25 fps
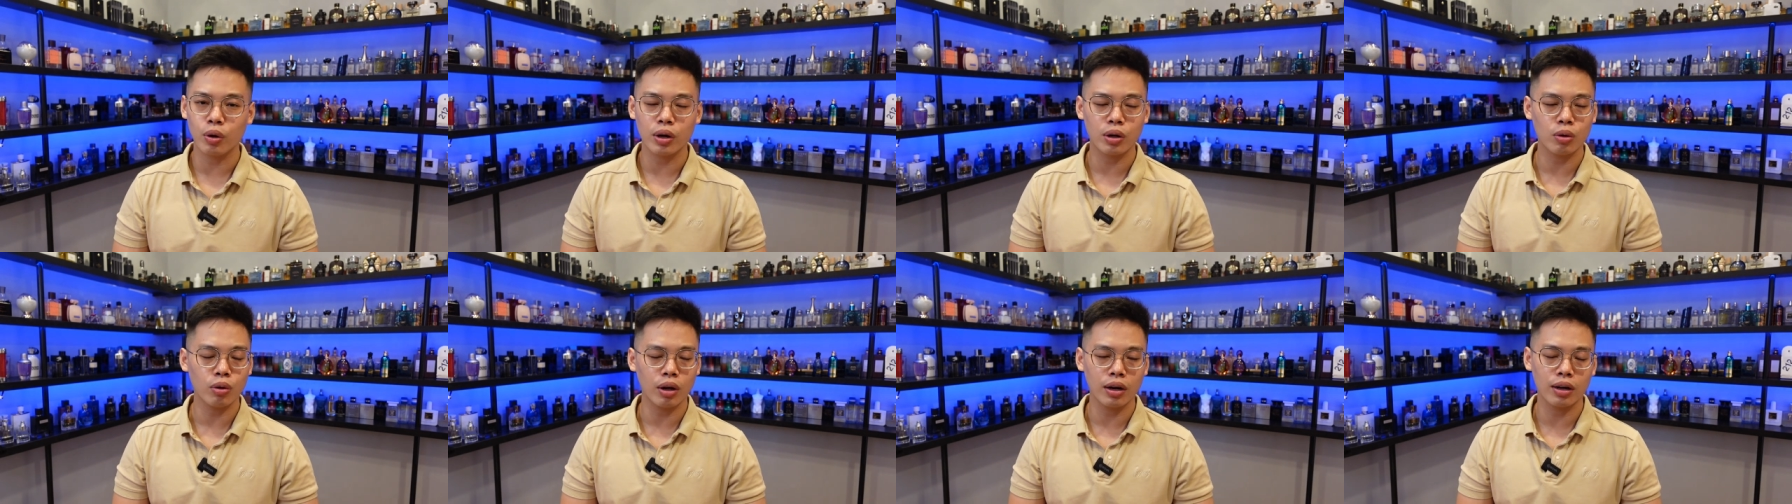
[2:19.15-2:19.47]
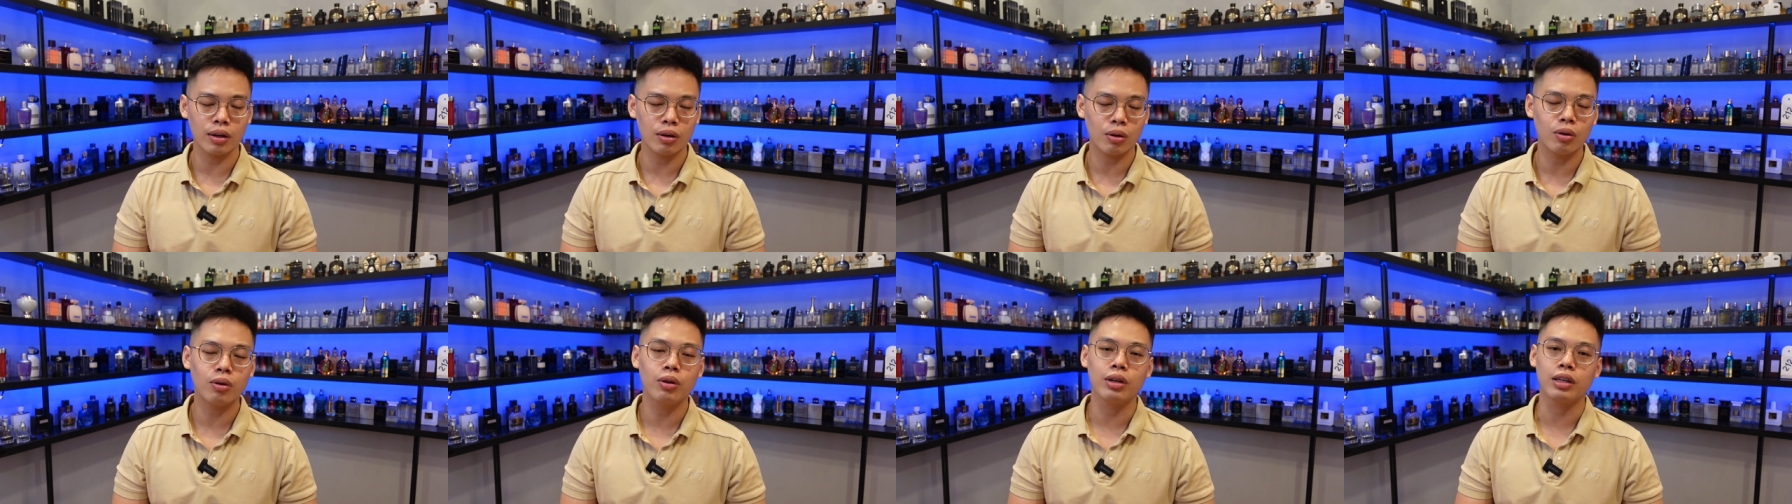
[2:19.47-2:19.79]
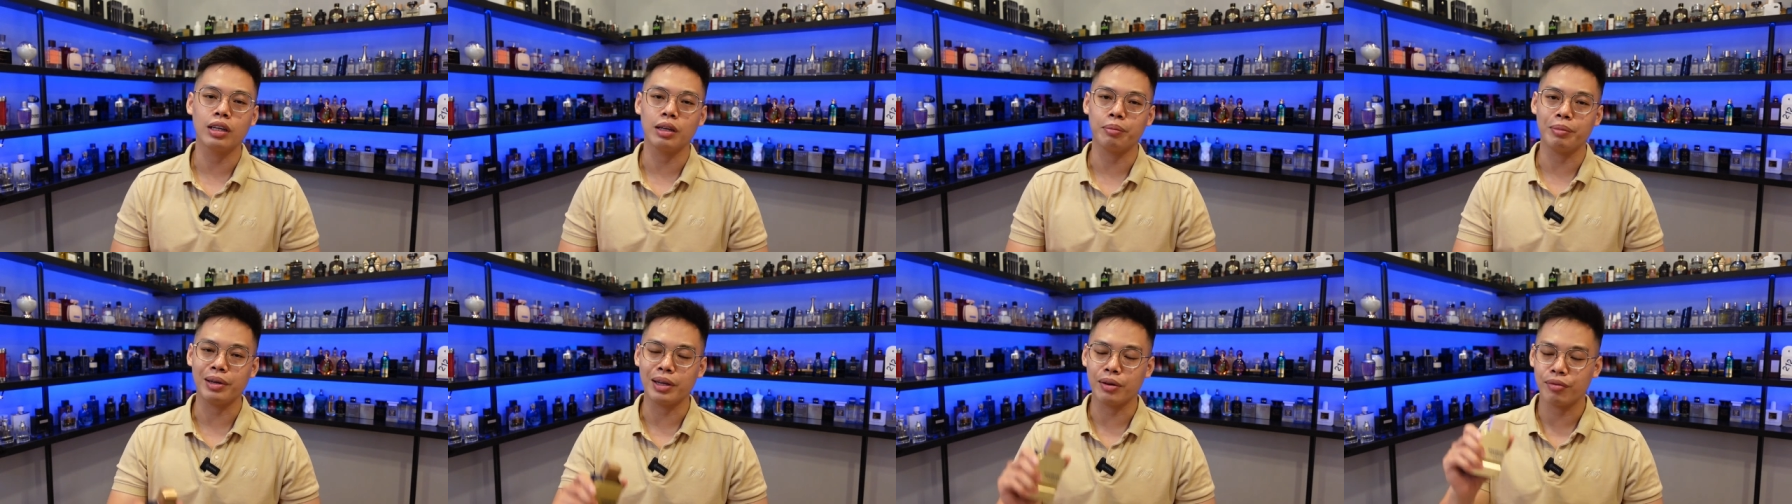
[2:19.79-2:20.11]
cuối tuần
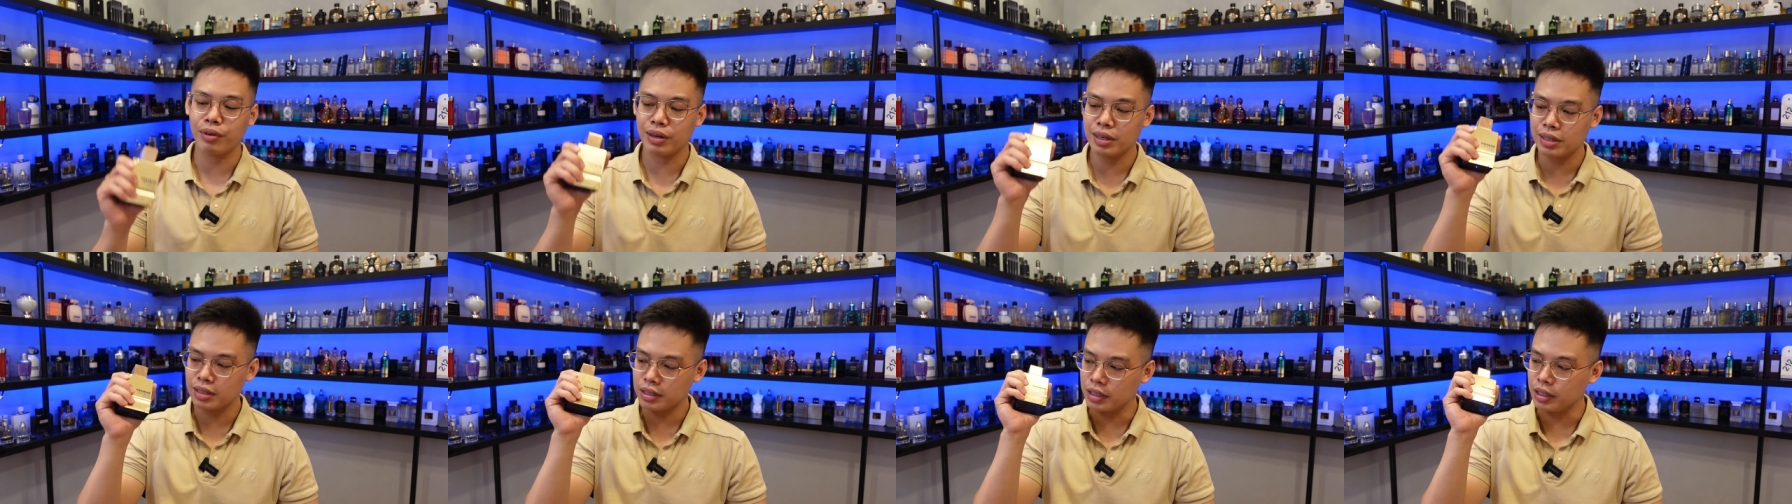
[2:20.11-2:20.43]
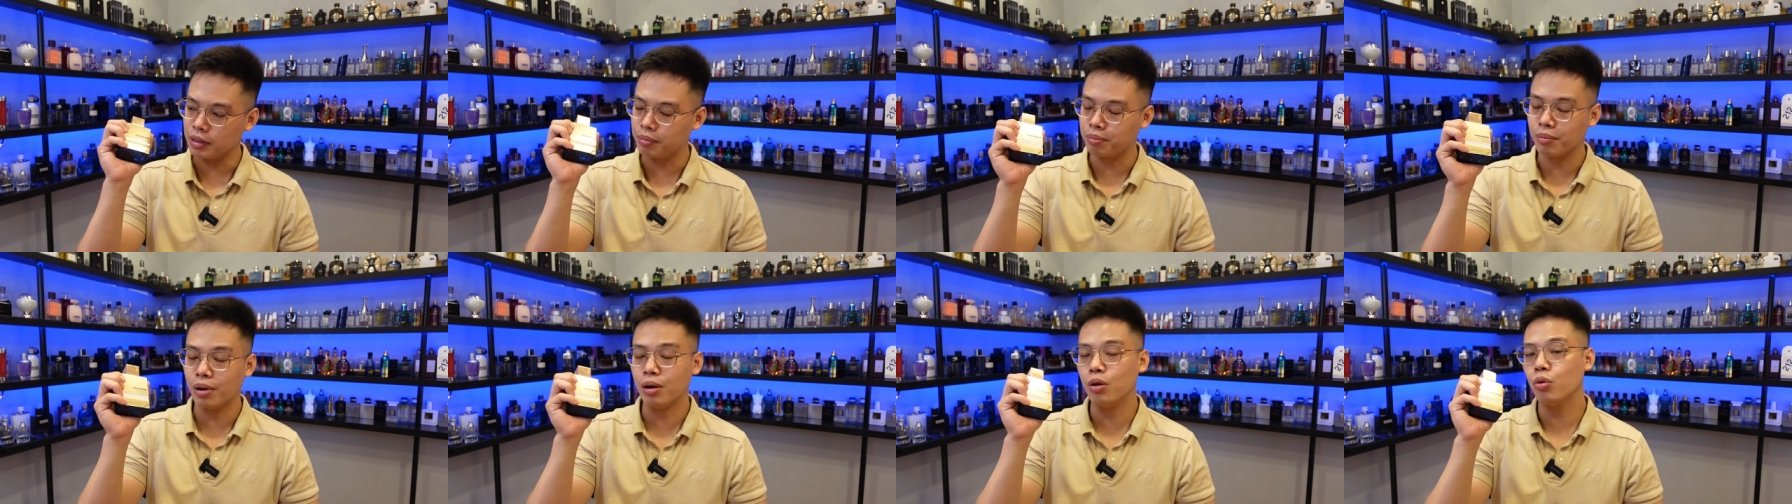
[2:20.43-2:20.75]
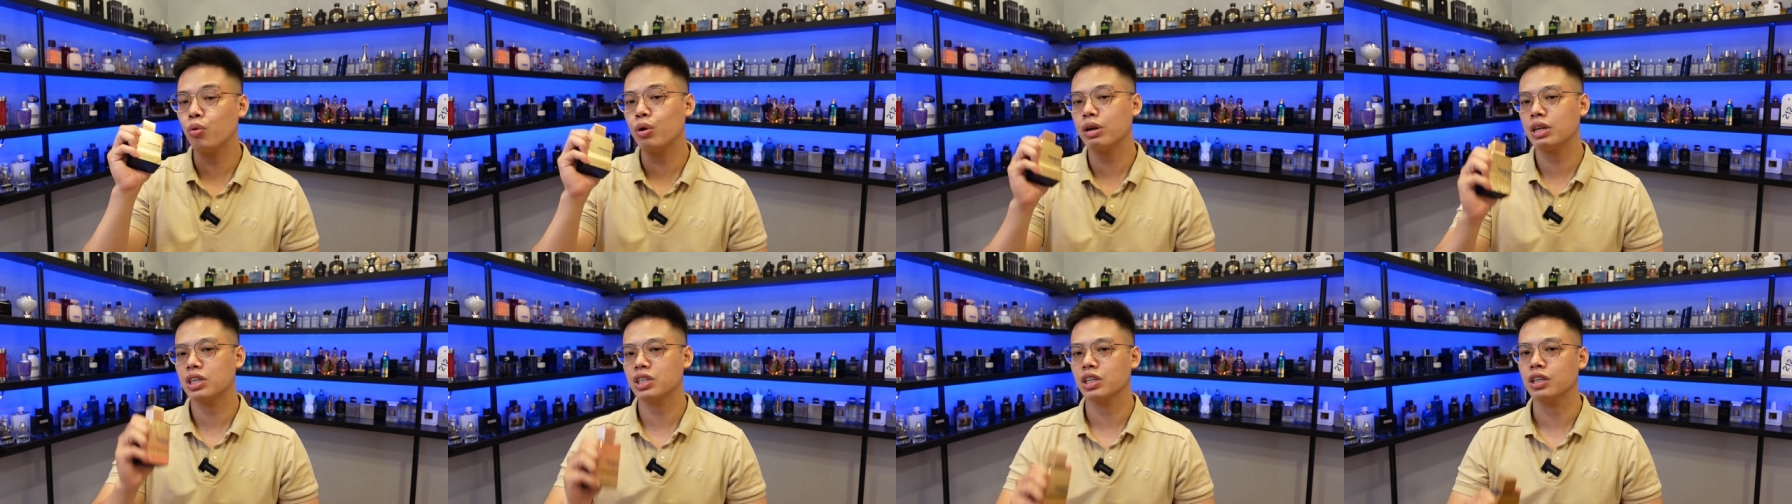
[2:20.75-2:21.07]
thôi thì mình vẫn xịt
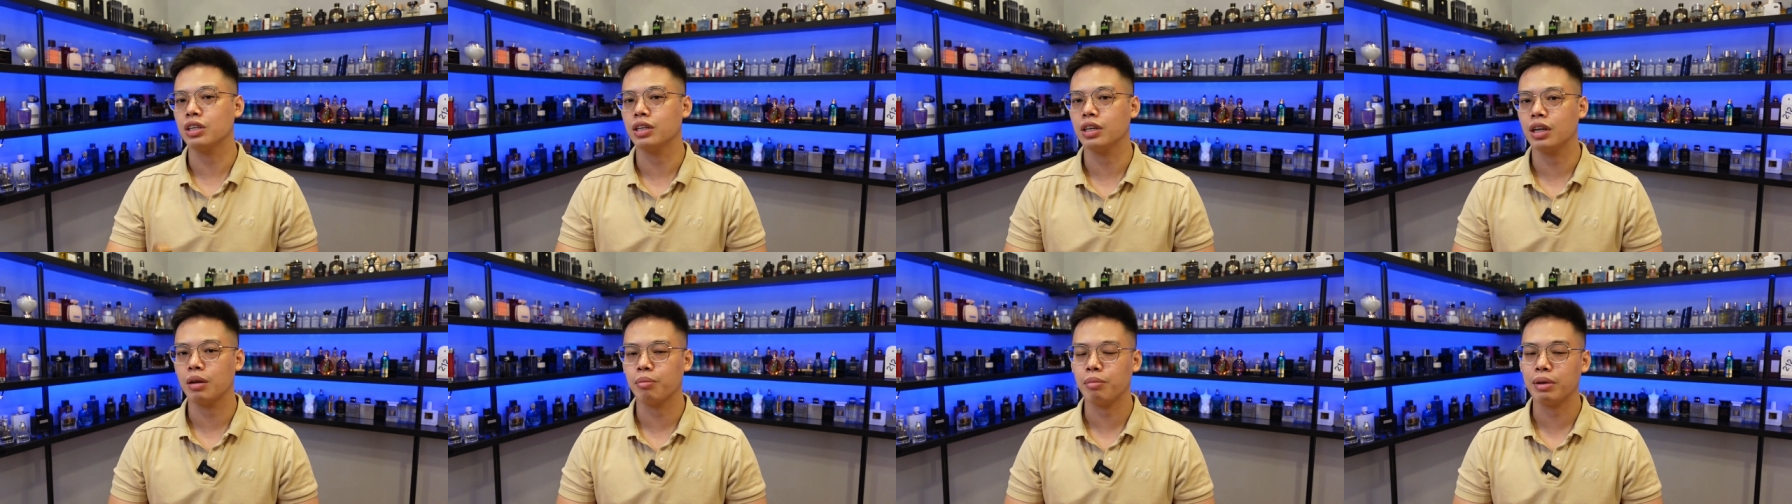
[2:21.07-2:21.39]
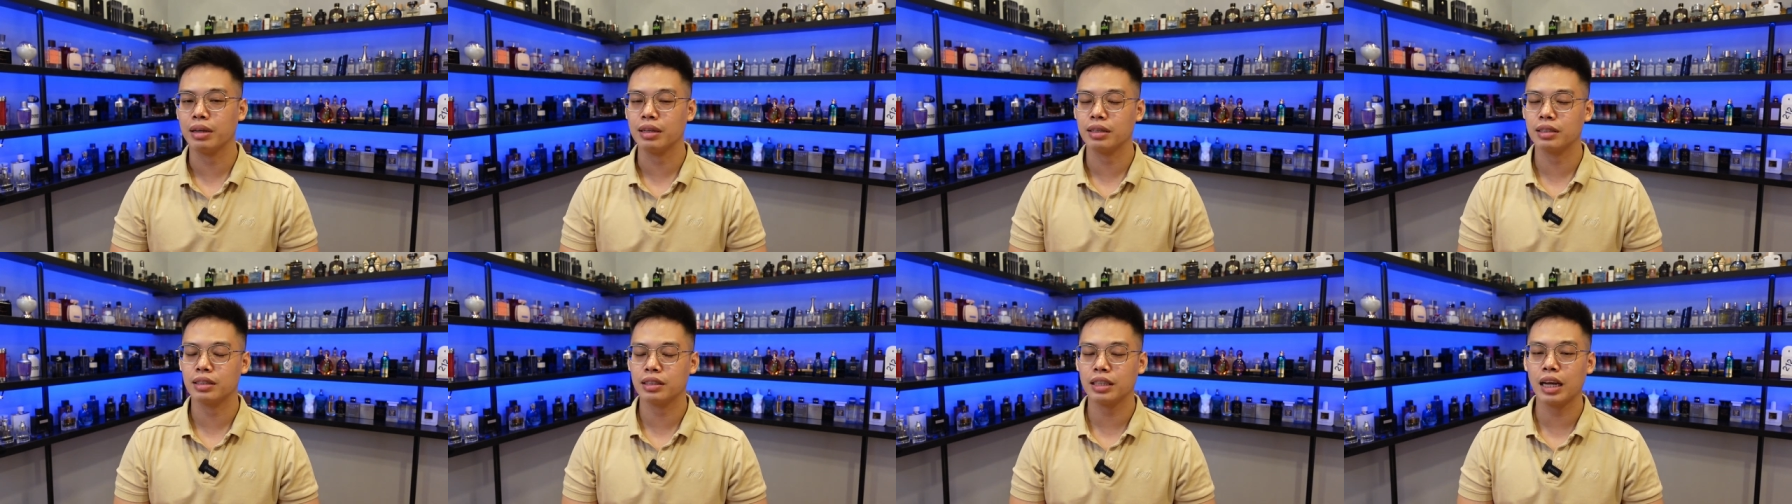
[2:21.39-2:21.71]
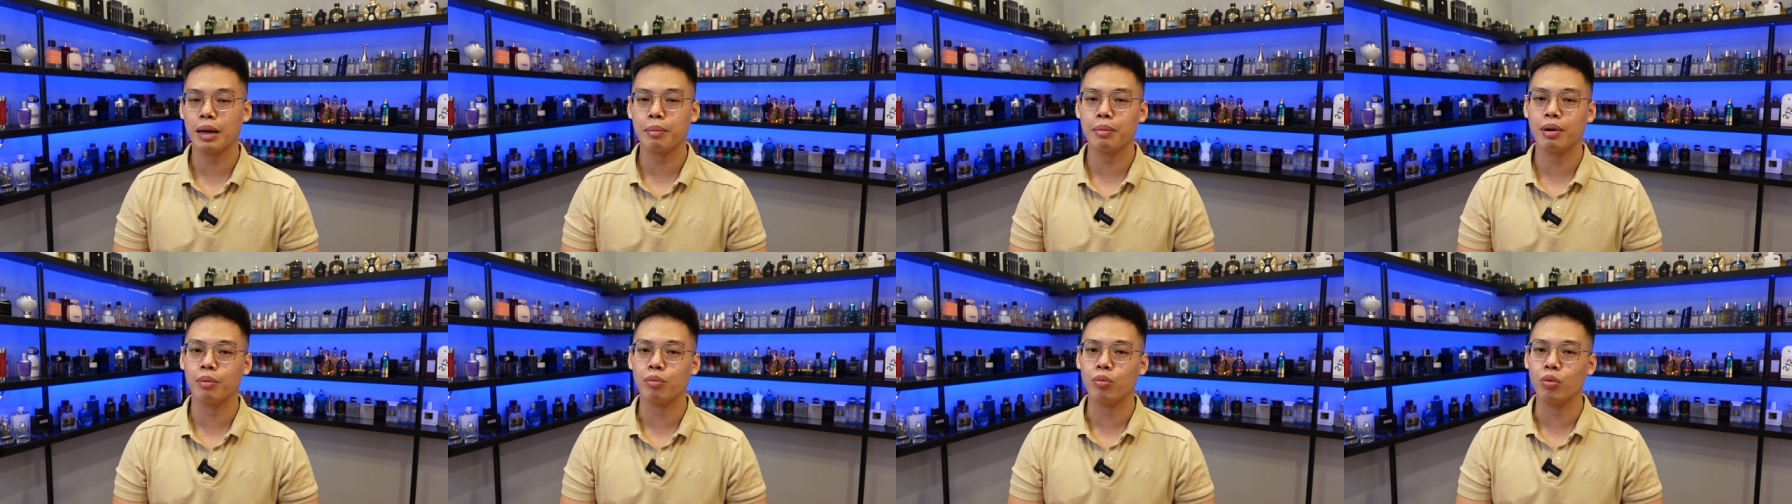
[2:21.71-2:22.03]
Blue Edition để mình
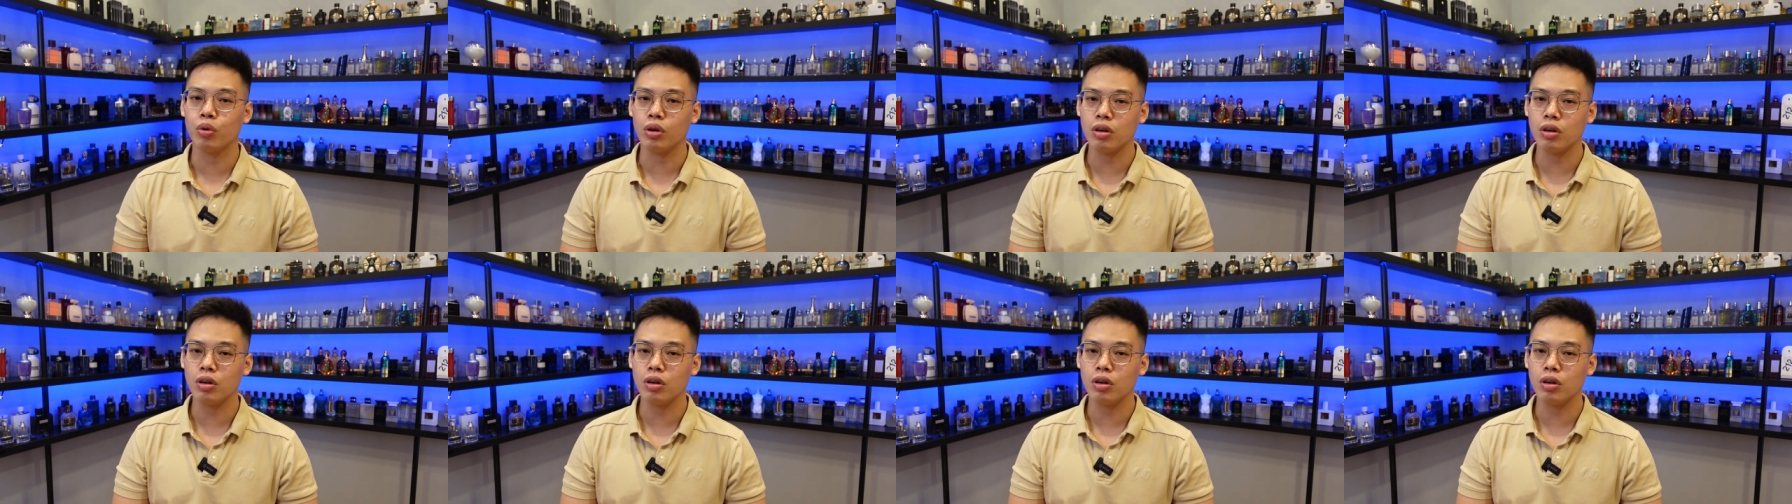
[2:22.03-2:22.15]
xem là